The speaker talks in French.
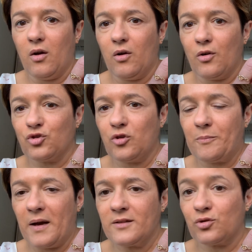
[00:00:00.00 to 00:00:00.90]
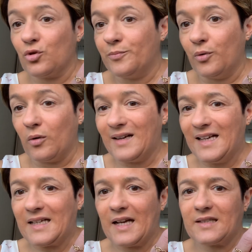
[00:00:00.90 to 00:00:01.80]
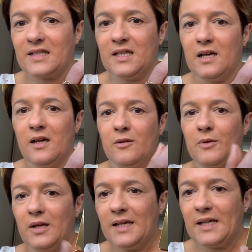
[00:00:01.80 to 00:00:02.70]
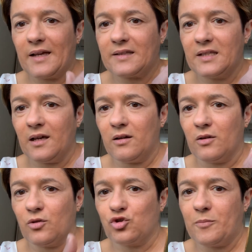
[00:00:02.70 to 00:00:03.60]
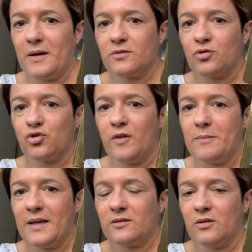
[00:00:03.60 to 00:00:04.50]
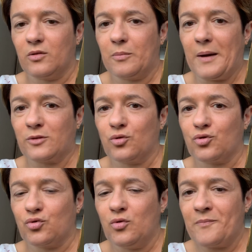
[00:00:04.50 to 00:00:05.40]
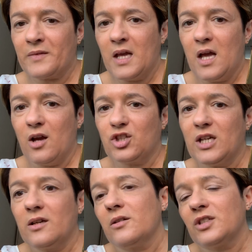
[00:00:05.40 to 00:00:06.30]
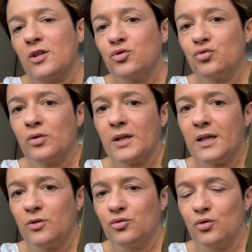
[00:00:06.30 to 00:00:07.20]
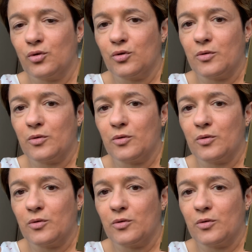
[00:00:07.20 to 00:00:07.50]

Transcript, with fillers: je pense que pour l'éclaircir, l'éclaircir, je pense que je vais mettre par-dessus, j'ajouterai une,